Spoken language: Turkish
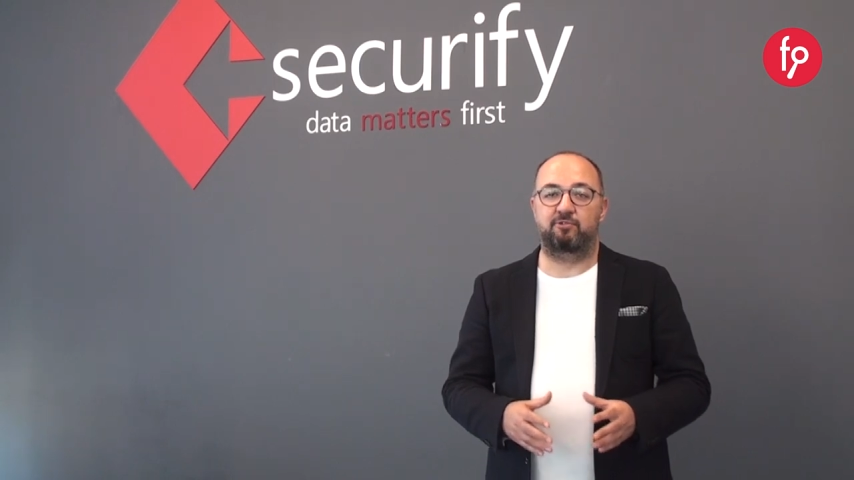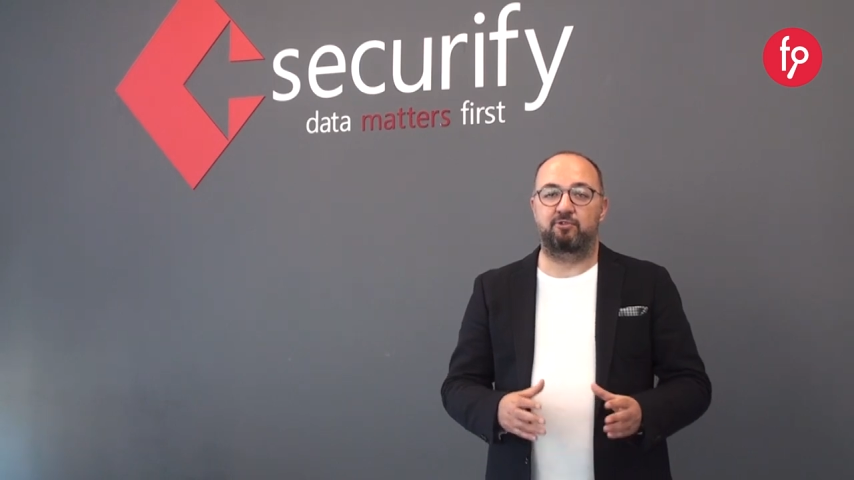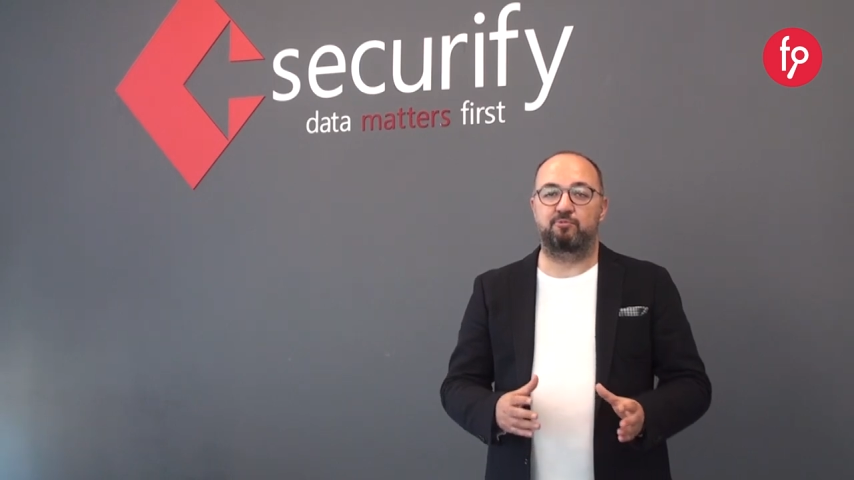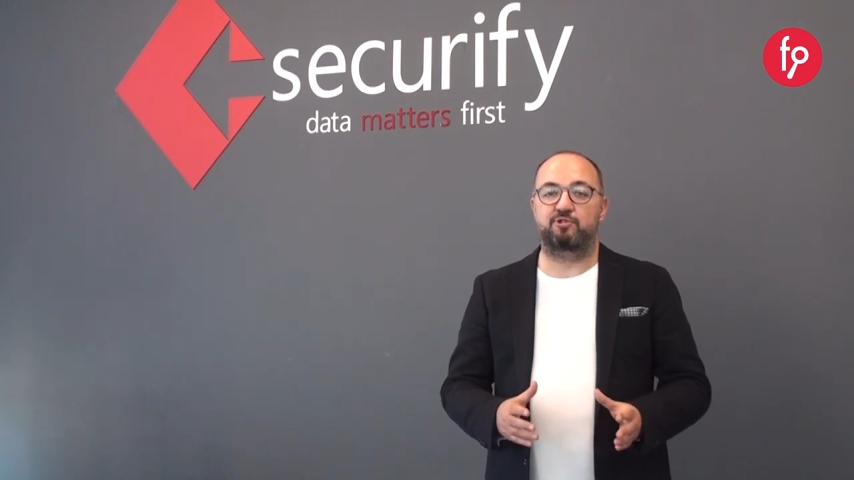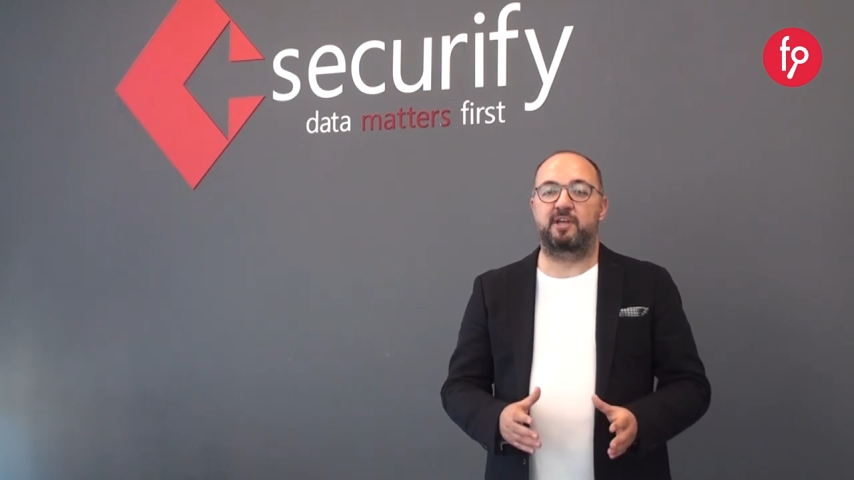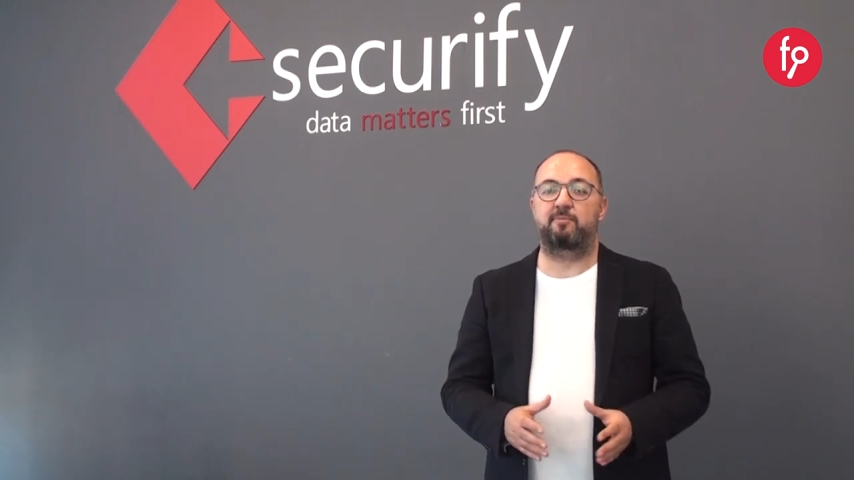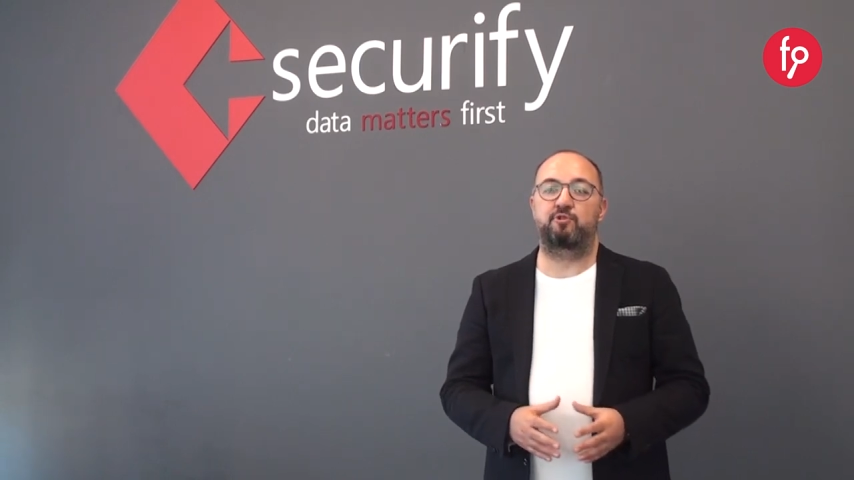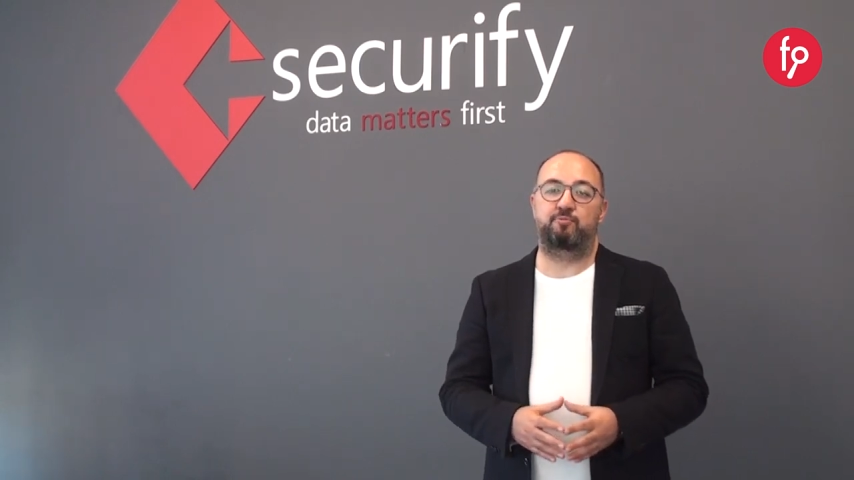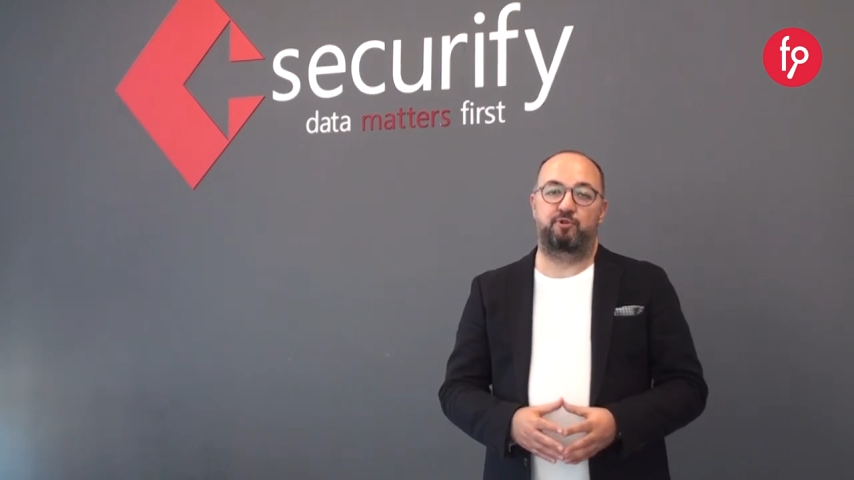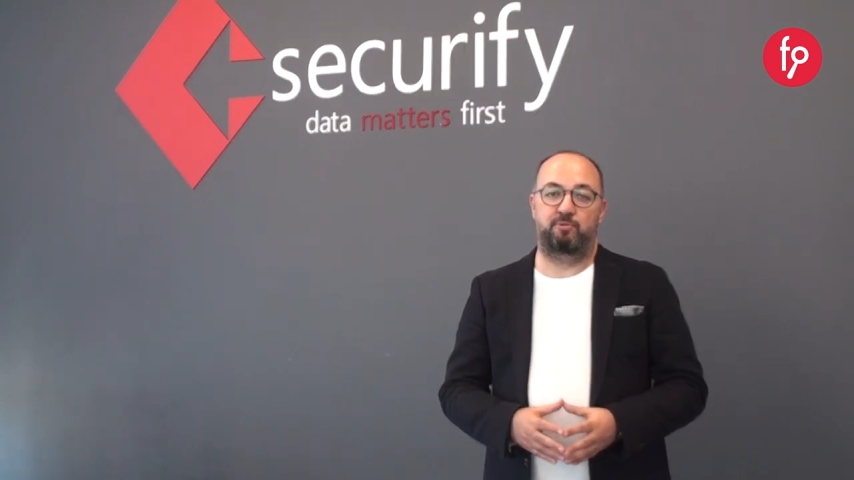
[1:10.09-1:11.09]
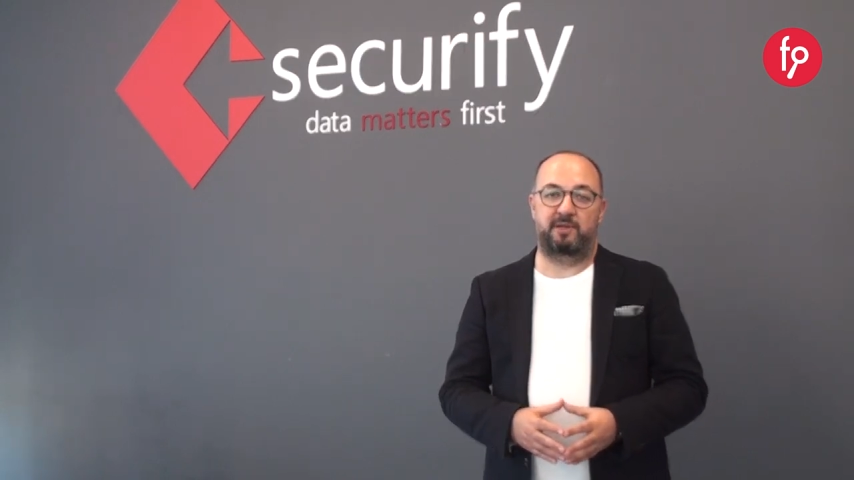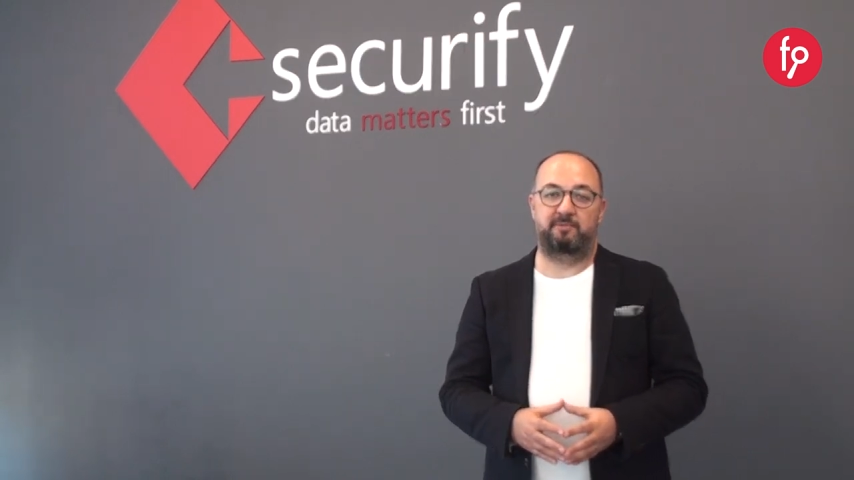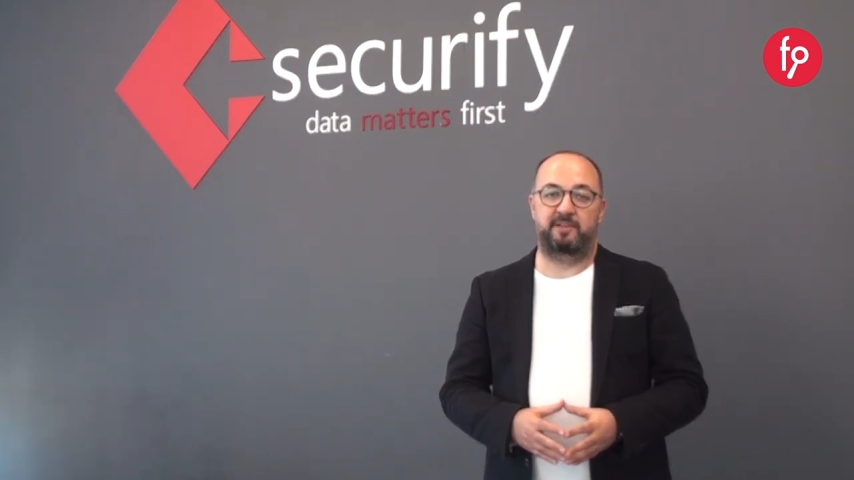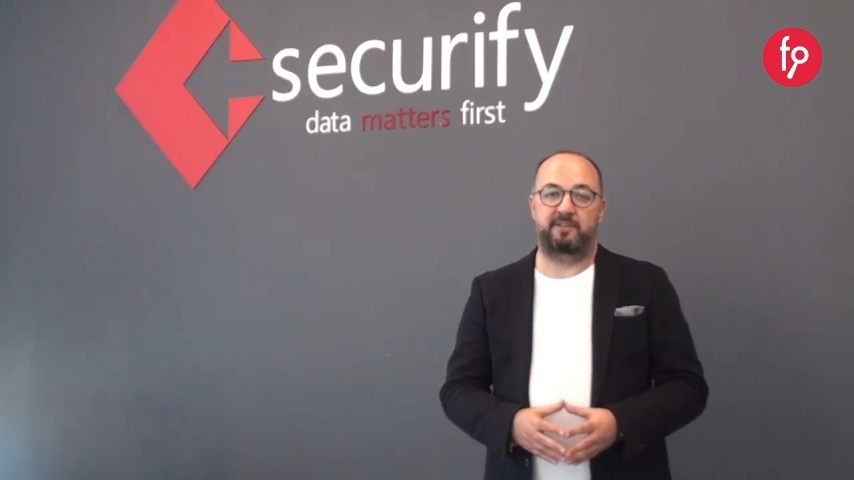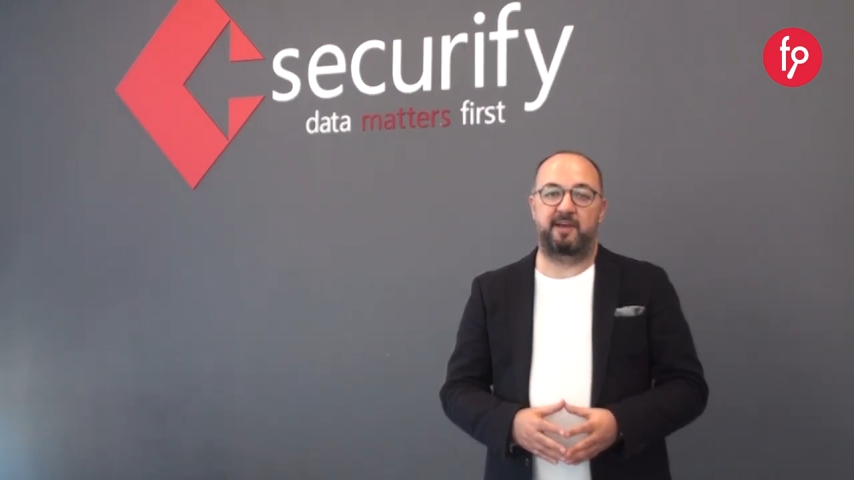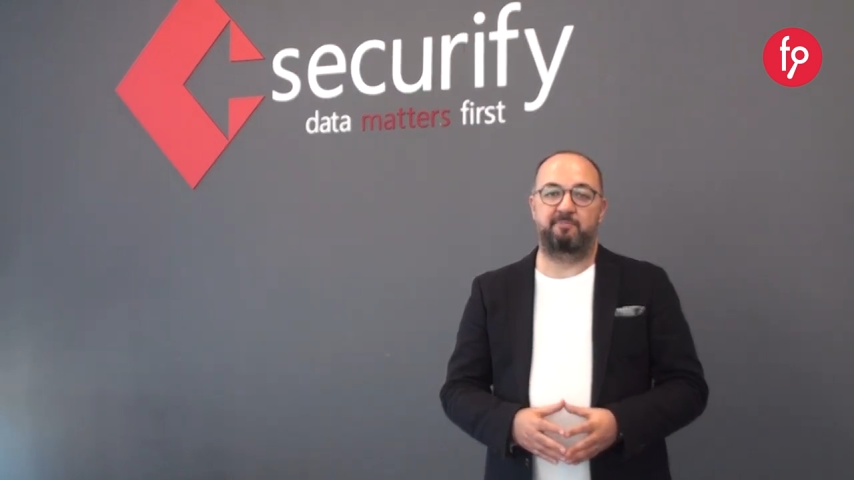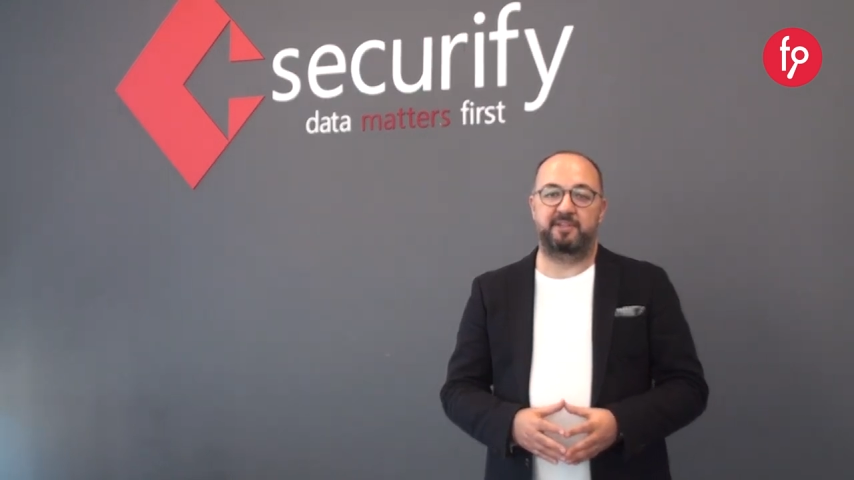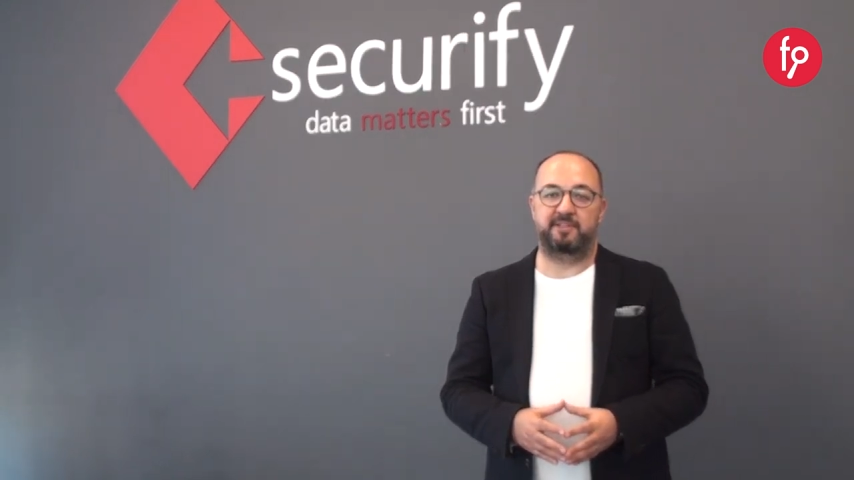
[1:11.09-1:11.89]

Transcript: günümüzün en büyük problemlerinden